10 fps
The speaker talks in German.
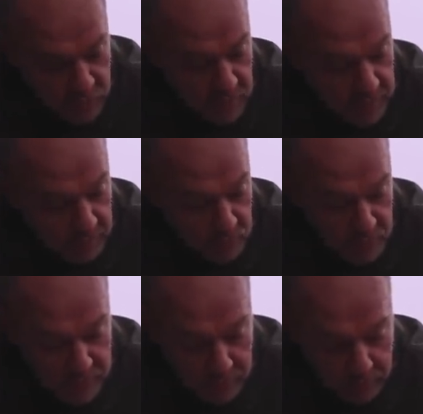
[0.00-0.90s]
Schlinge, wo
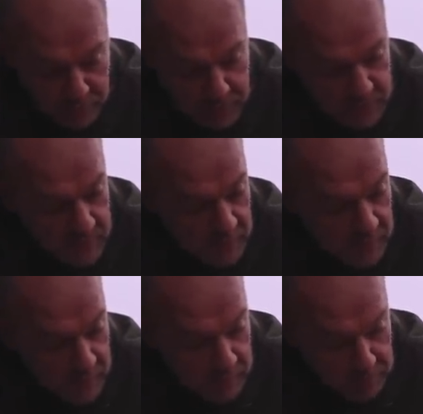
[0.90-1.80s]
sie dann um diesen
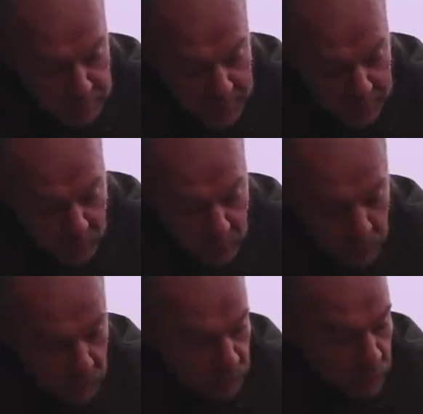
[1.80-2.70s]

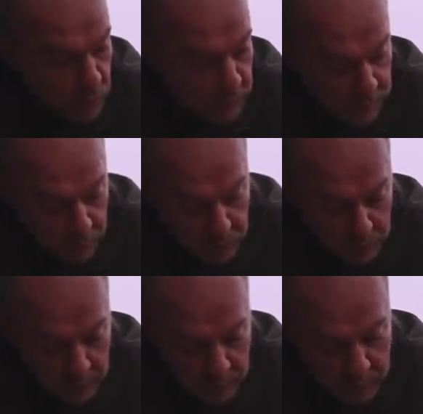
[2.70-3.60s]
Bergrücken oder
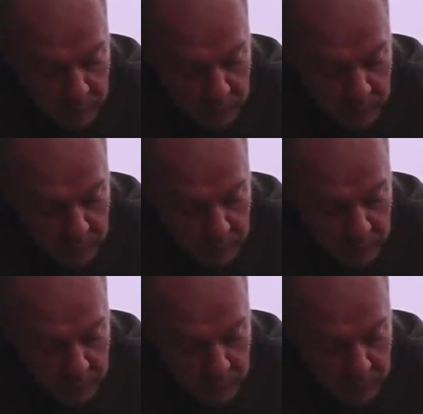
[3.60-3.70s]
Hügelrücken